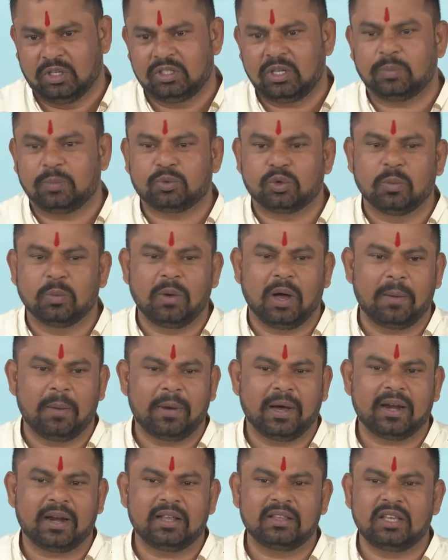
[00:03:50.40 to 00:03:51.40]
जब तुम
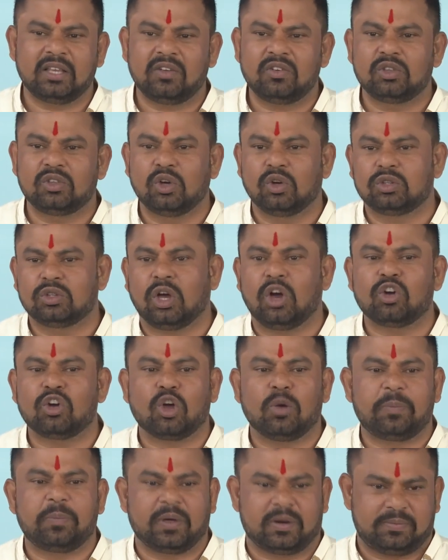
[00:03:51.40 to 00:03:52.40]
हमारे देवी देवताओं
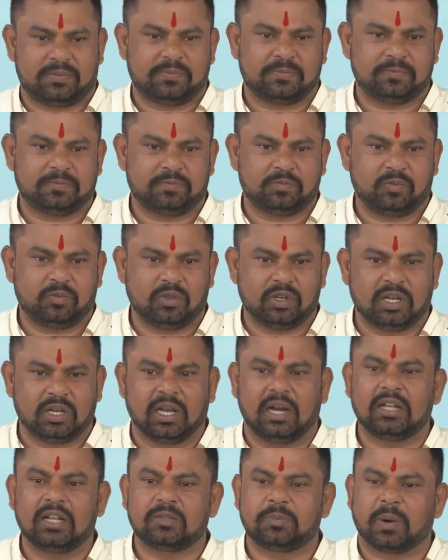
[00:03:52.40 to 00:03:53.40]
के ऊपर
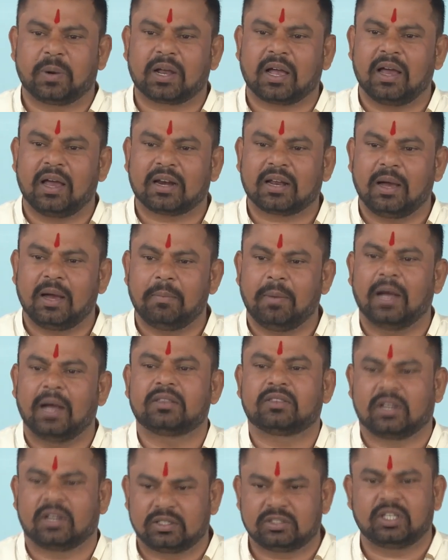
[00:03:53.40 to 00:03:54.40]
गलत प्रकार का
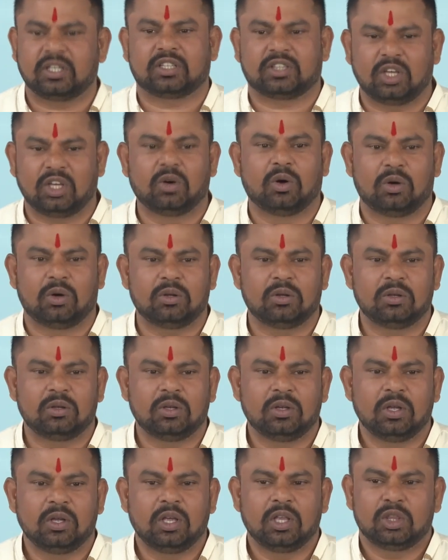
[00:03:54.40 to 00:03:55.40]
बात कर सकते हो
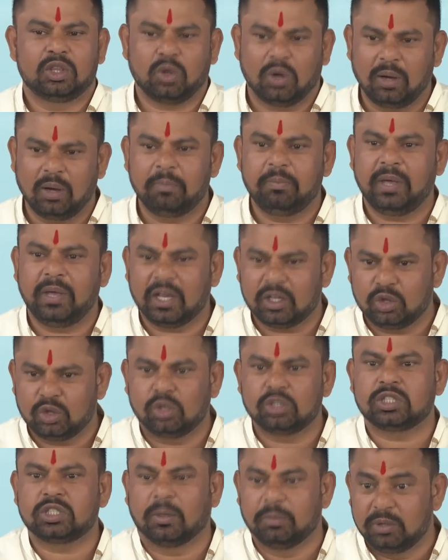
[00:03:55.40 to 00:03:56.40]
तो हम भी एक
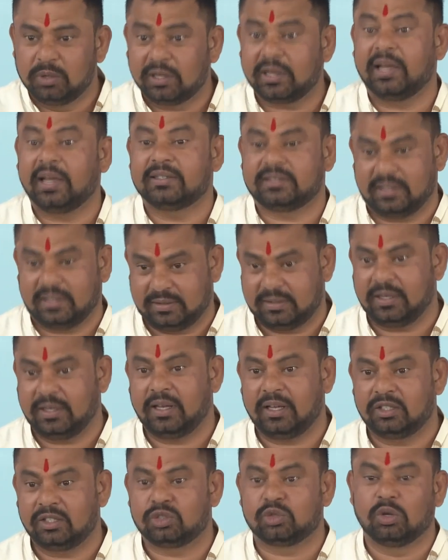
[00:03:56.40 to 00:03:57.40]
दो शब्द कह सकते
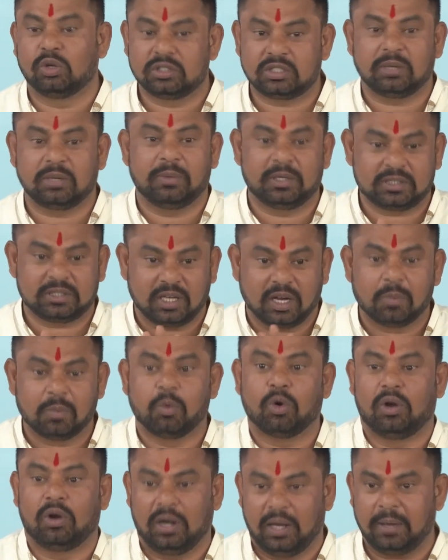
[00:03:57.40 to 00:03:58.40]
हैं सोच समझ कर
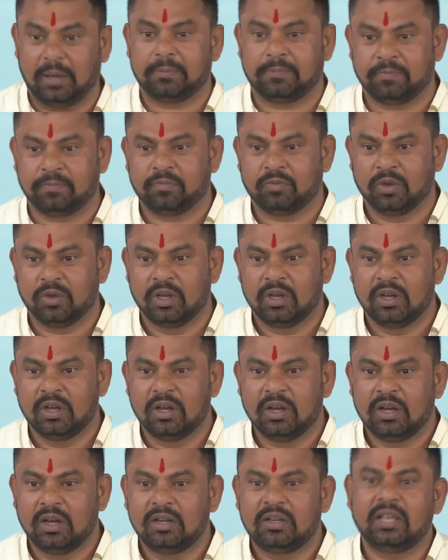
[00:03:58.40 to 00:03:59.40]
बोलना
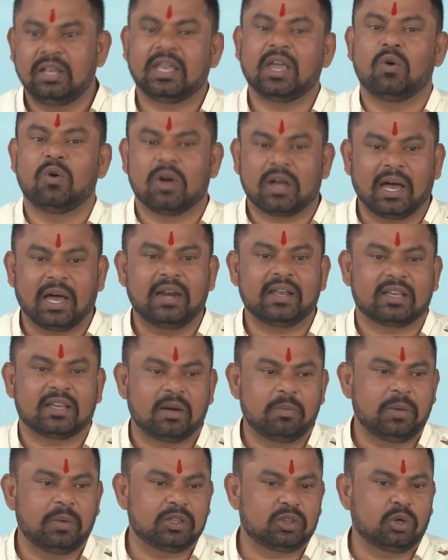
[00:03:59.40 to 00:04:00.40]
ठीक है वो
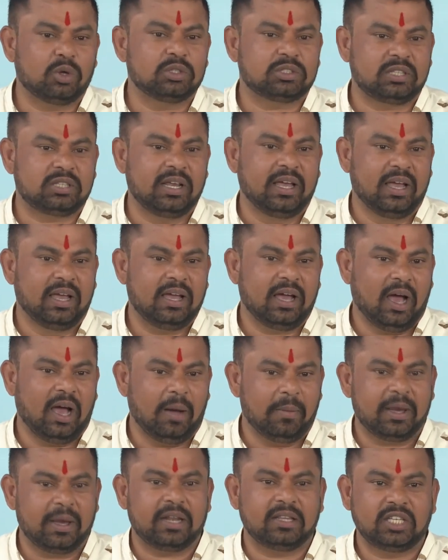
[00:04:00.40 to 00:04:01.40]
कार्यक्रम में तो उसने
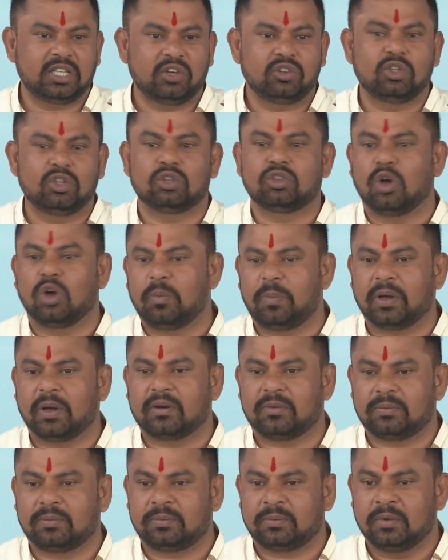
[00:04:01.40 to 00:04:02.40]
हमारे देवी देवताओं पर
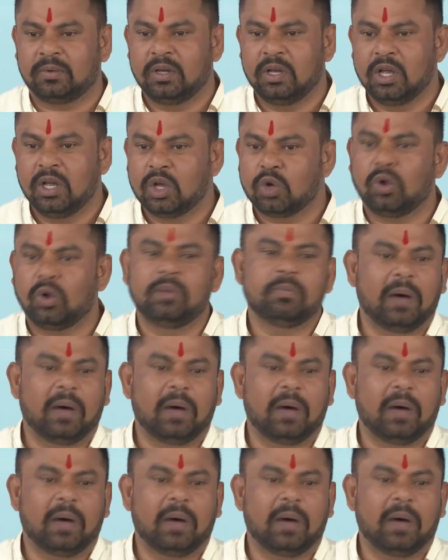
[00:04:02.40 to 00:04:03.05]
कोई